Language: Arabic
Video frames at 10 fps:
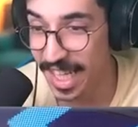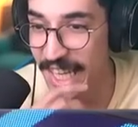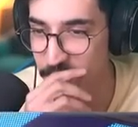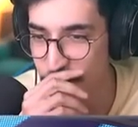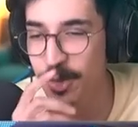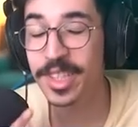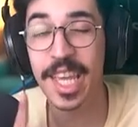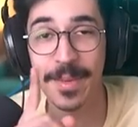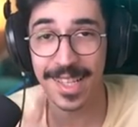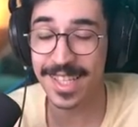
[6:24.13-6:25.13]
شكلها بتكون
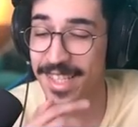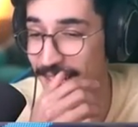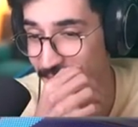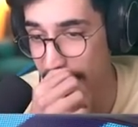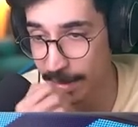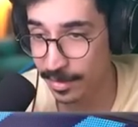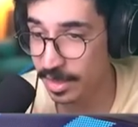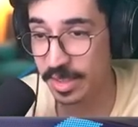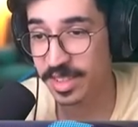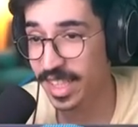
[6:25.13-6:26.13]
جيمين خساره جيمين
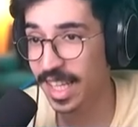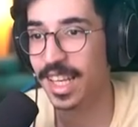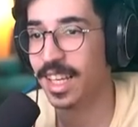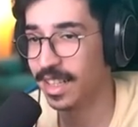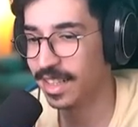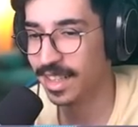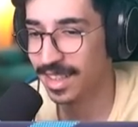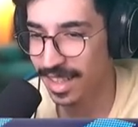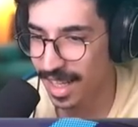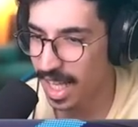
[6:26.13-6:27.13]
فوز شكلها
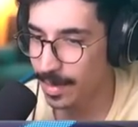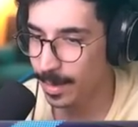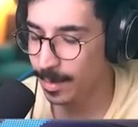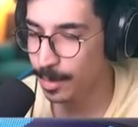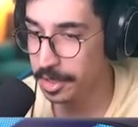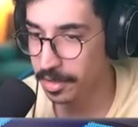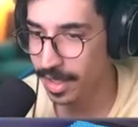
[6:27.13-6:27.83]
غالبا بتكون